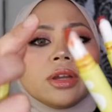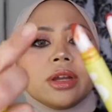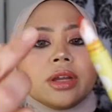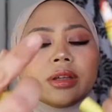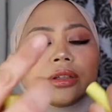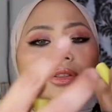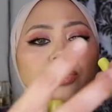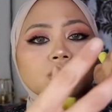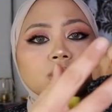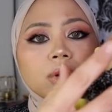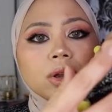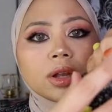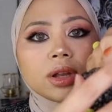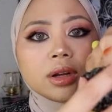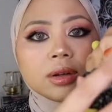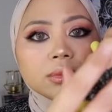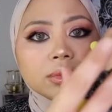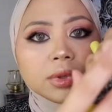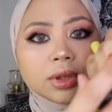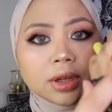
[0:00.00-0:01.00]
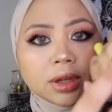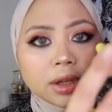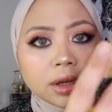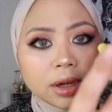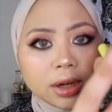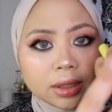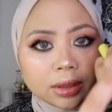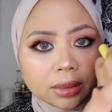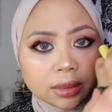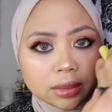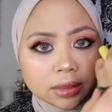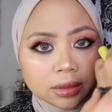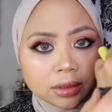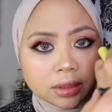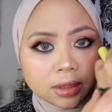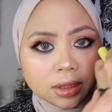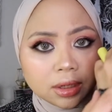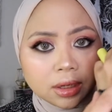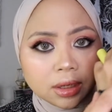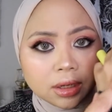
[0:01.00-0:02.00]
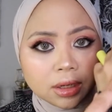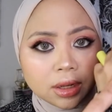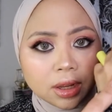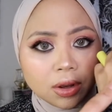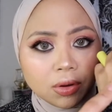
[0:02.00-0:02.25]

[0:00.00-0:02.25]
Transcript: yang Swag lebih keren jadi ini